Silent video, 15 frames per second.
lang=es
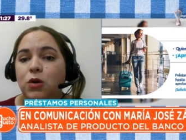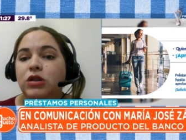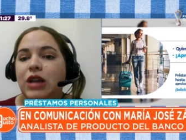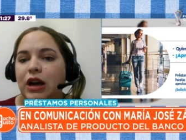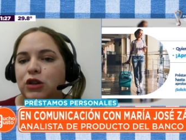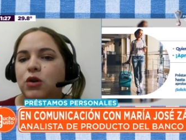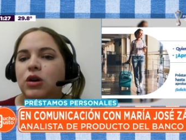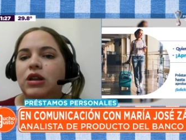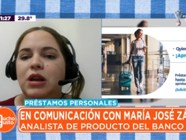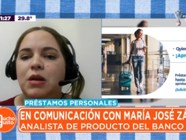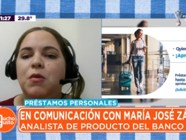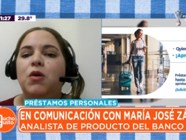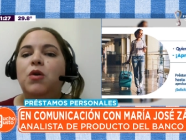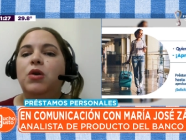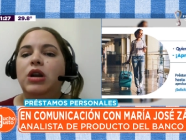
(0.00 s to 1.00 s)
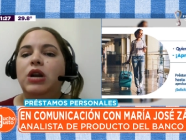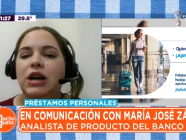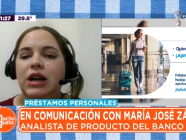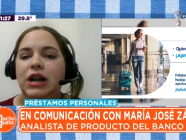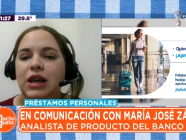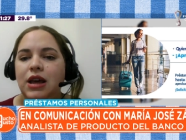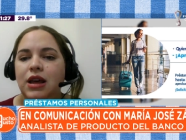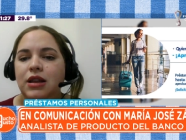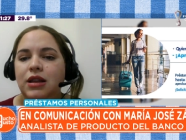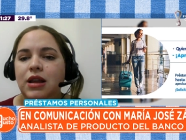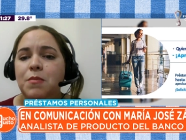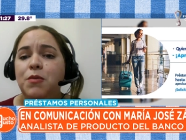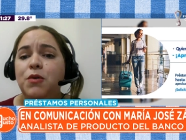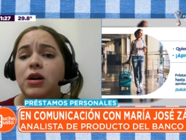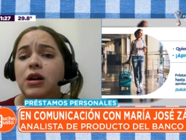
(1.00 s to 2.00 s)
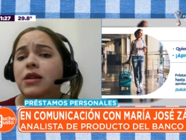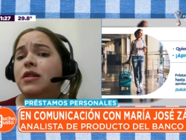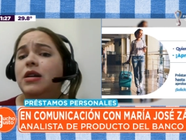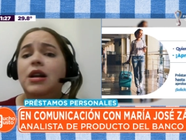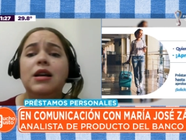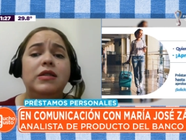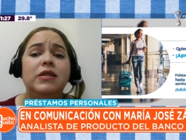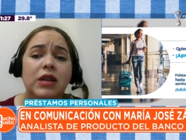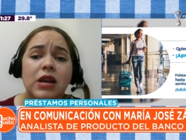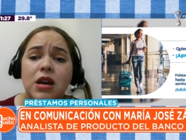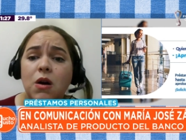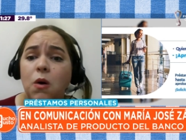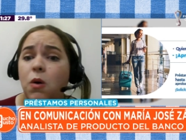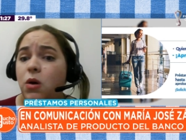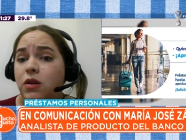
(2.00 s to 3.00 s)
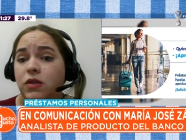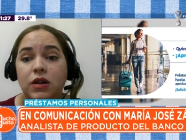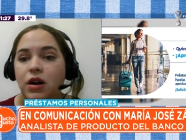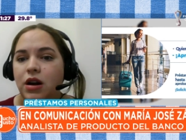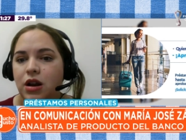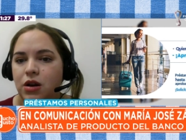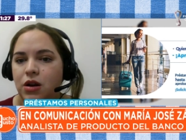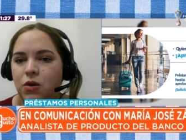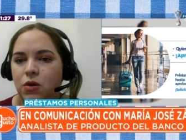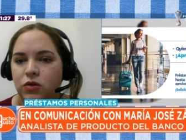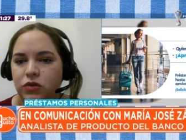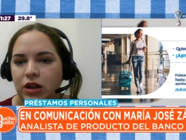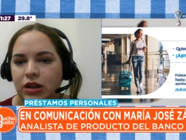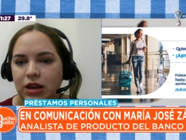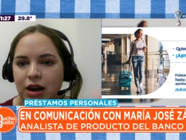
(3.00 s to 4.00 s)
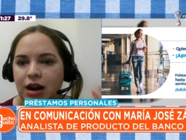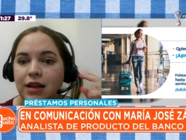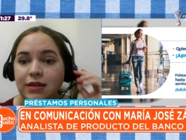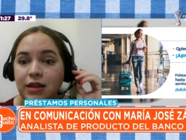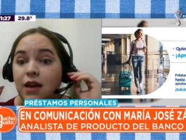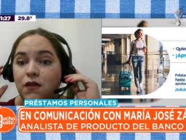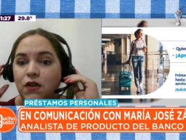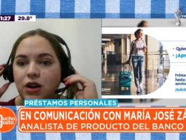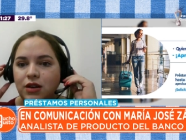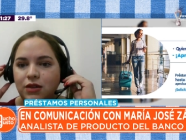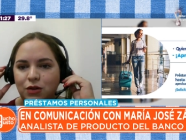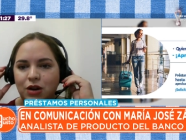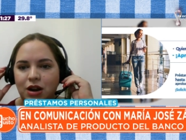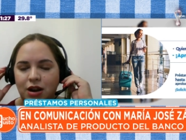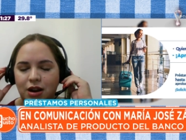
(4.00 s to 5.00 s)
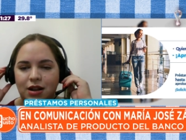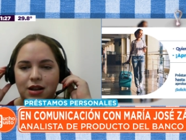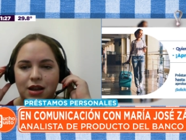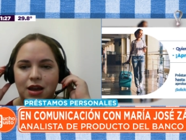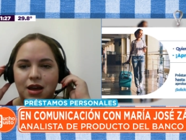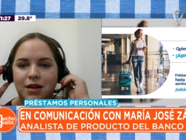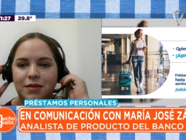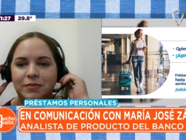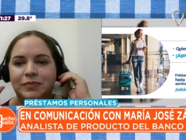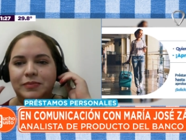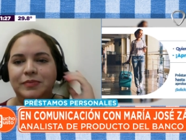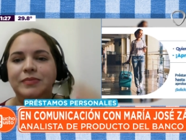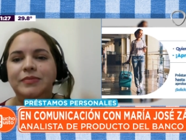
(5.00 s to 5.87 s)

contacto que tenemos con el cliente y poder decirle sí o decirle no, o sea, tener esa definición en el día.